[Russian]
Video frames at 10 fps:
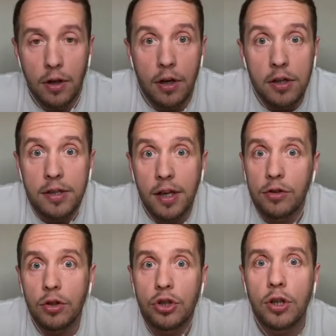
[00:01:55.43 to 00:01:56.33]
Я не
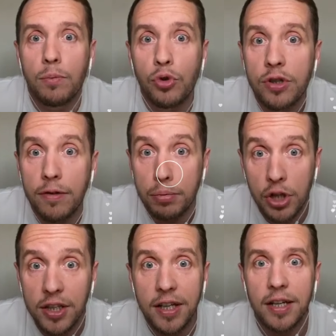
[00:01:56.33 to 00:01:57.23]
знаю, этот человек может
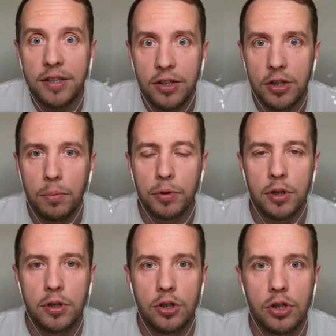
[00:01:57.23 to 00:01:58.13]
вообще не ходить
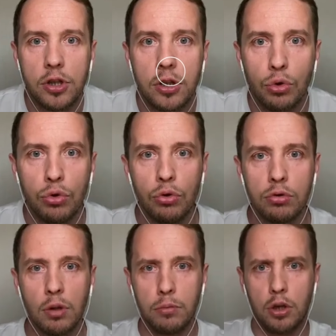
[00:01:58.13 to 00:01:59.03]
гипотетически, но у
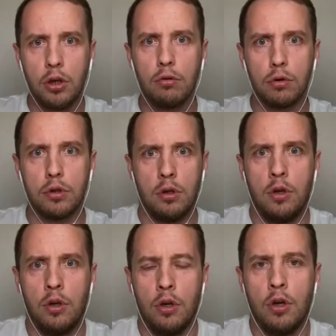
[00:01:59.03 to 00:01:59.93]
него там такие вот
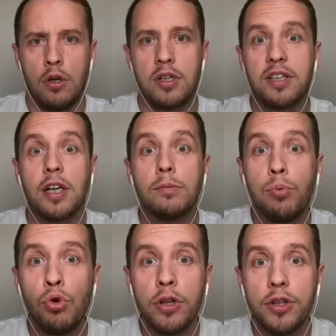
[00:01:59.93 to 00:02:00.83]

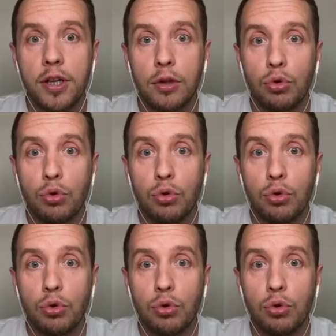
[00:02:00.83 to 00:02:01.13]
столбулины,